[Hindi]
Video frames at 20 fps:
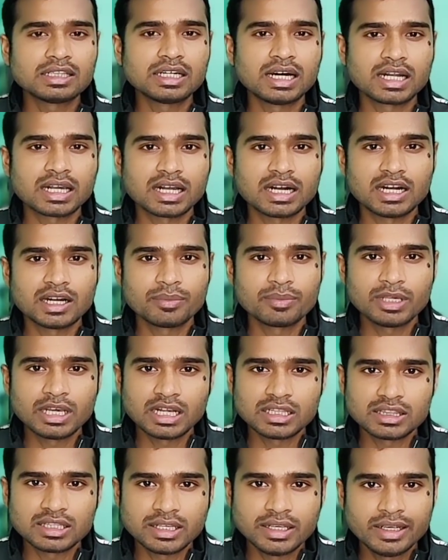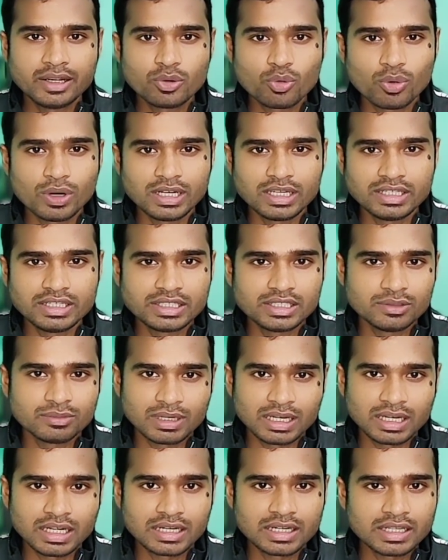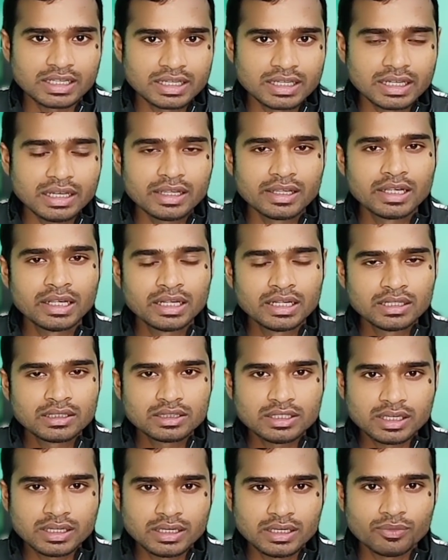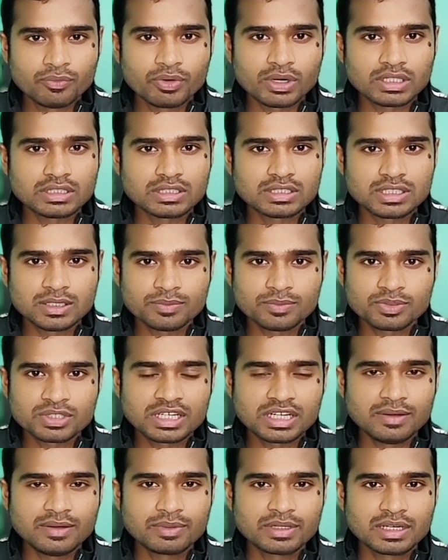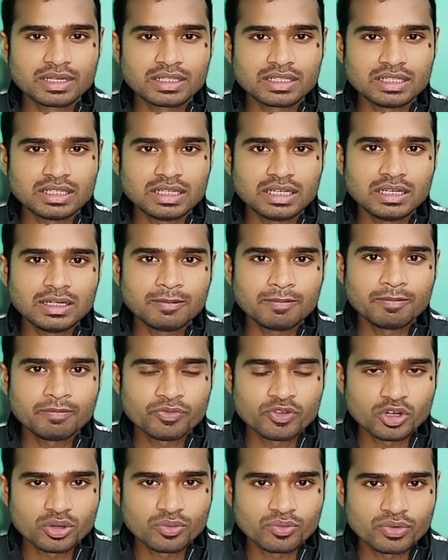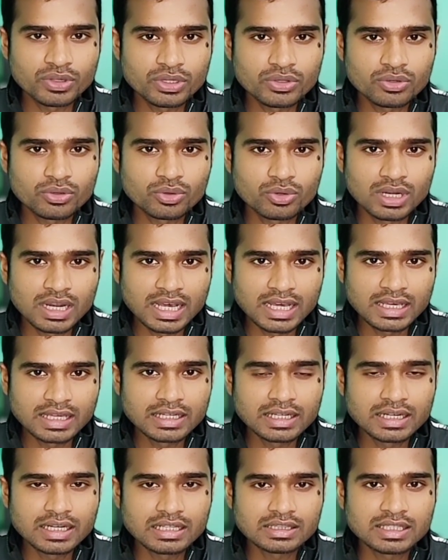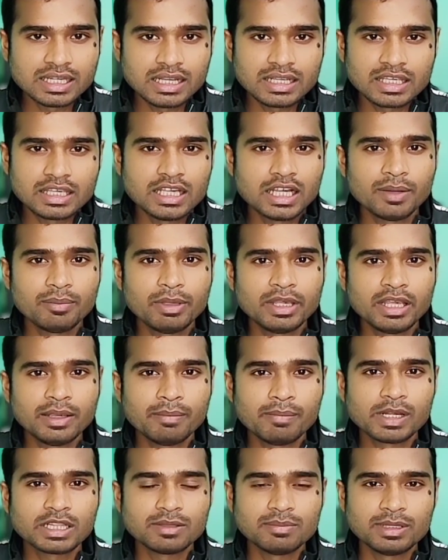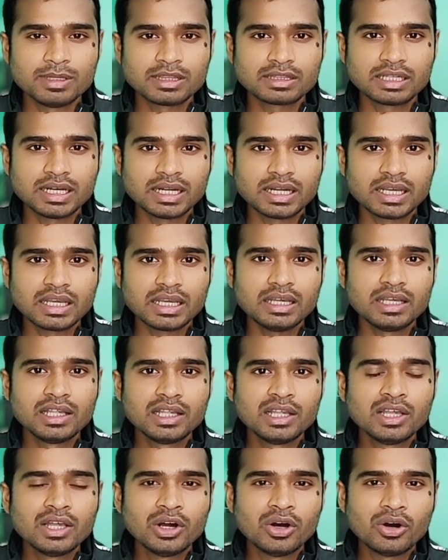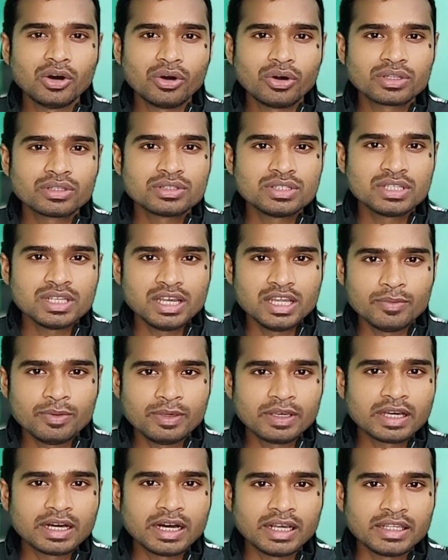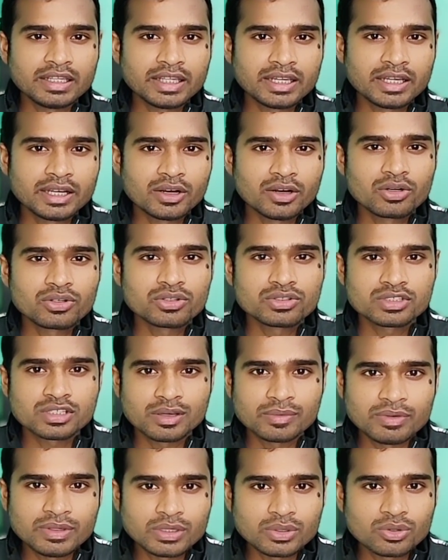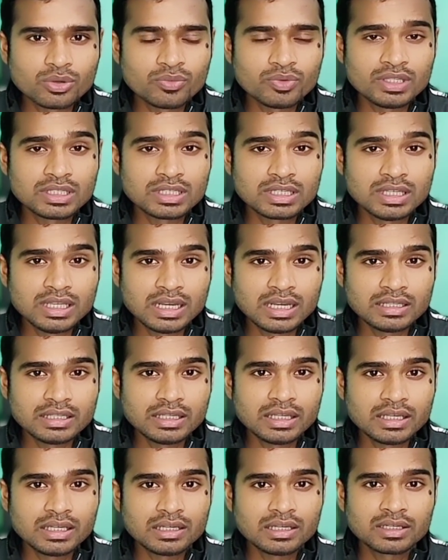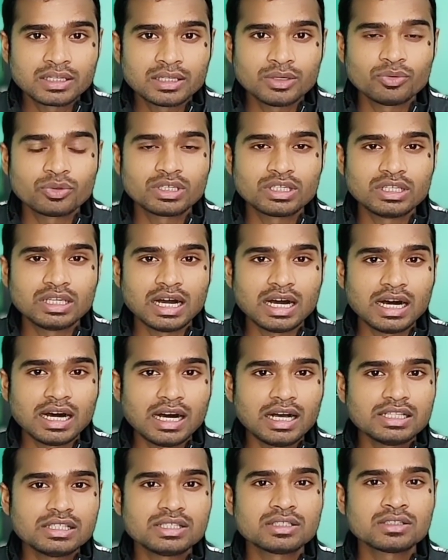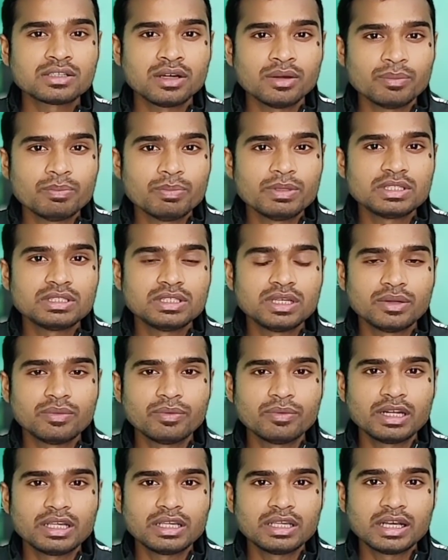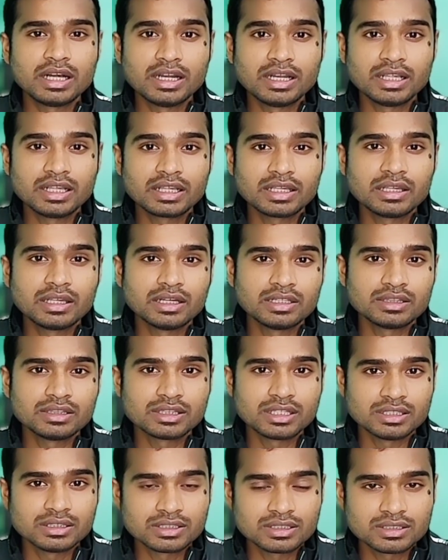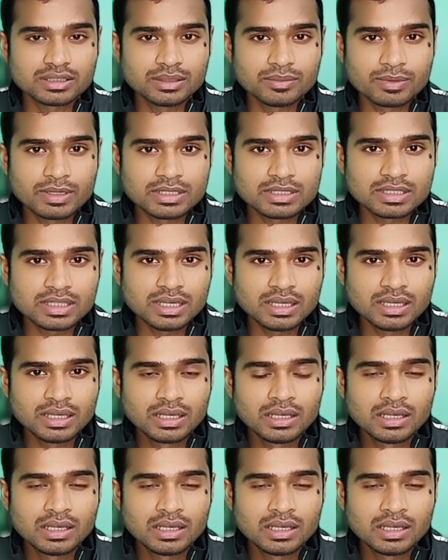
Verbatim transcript: आधार कार्ड भी आती है क्वालिटी वाला ठीक है धन्यवाद सब्सक्राइब कर देना और वीडियो को लाइक करना ताकि हमें हिम्मत मिलता रहे और जिलेबी खाइए और सभी को भी खिलाइए क्योंकि आज छब्बीस जनवरी यानी कि गणतंत्र दिवस है